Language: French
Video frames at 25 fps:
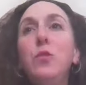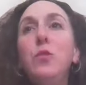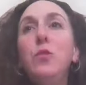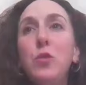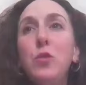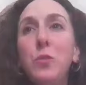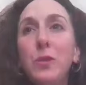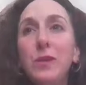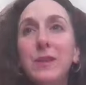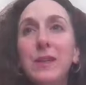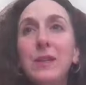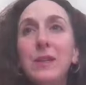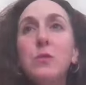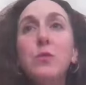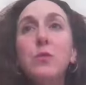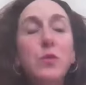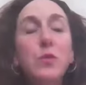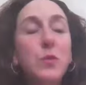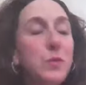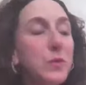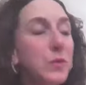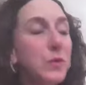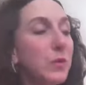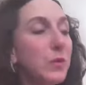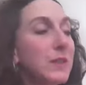une documentation
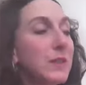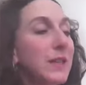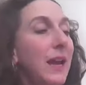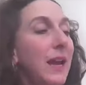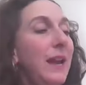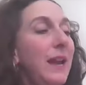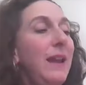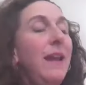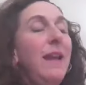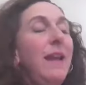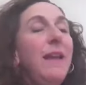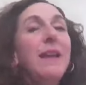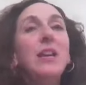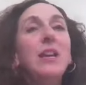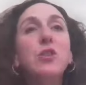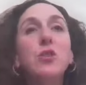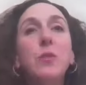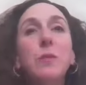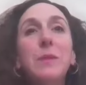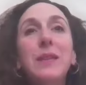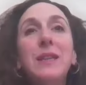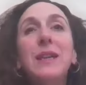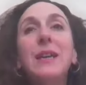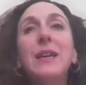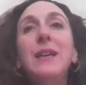substantielle et
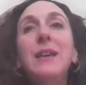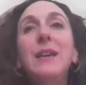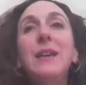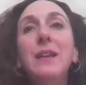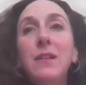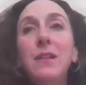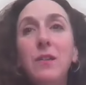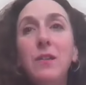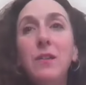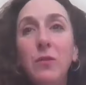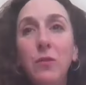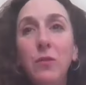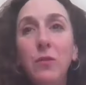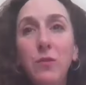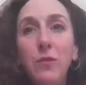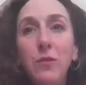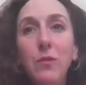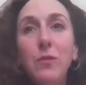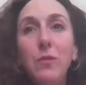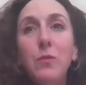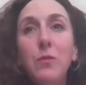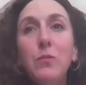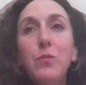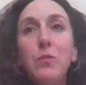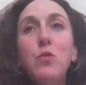j'en mettrai
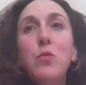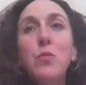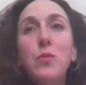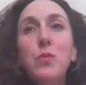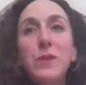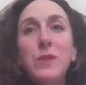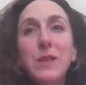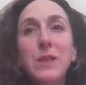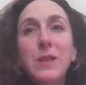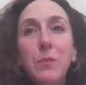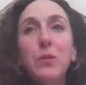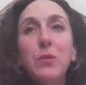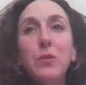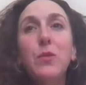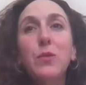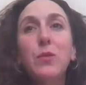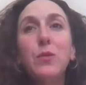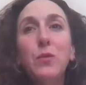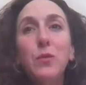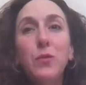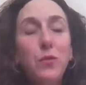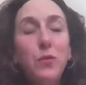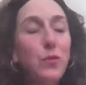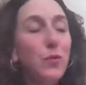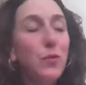une beaucoup plus
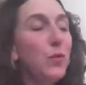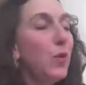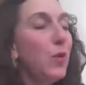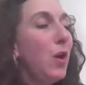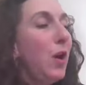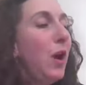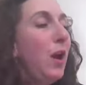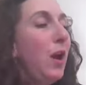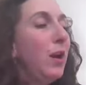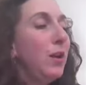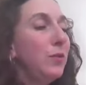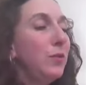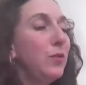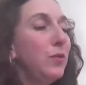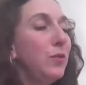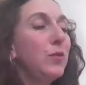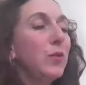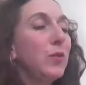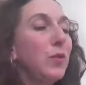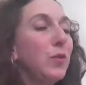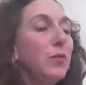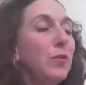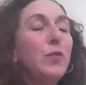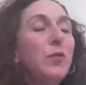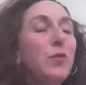importante sur
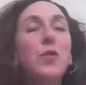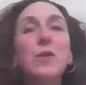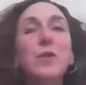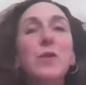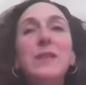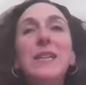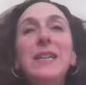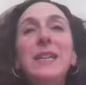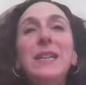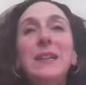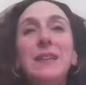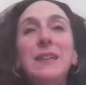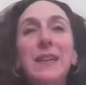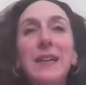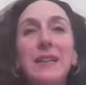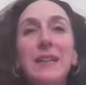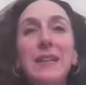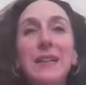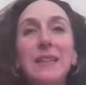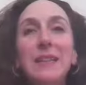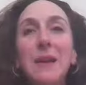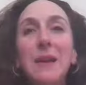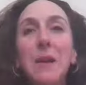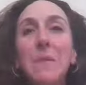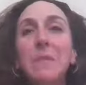notre, notre site
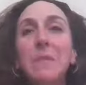internet.